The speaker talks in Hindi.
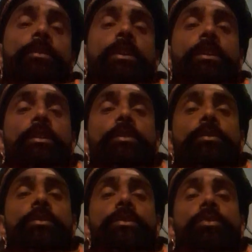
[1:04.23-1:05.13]
भी
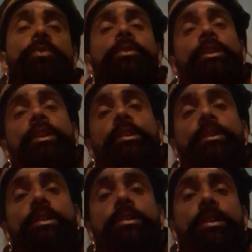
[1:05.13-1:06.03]
चतुर्थी
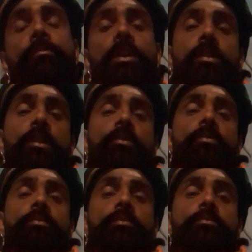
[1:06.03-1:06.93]
तिथि से
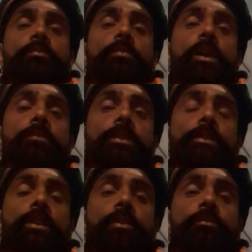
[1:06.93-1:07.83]
मंगलवार
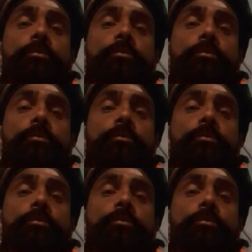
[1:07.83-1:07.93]
फंसे